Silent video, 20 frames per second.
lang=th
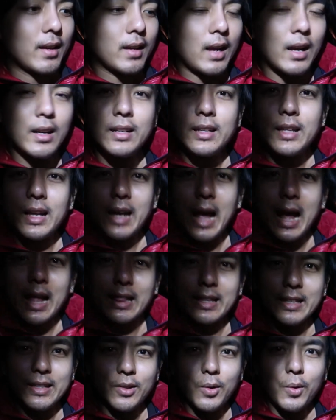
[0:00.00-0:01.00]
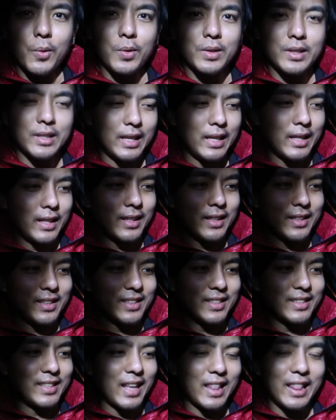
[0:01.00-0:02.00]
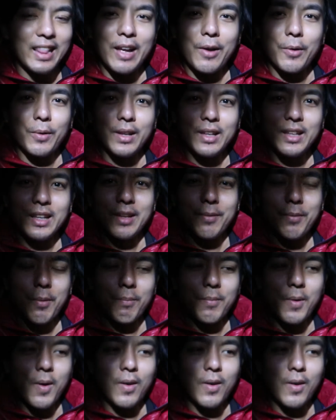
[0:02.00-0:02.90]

ก็คืออากาศลงเย็นเร็วนะอย่างที่ผม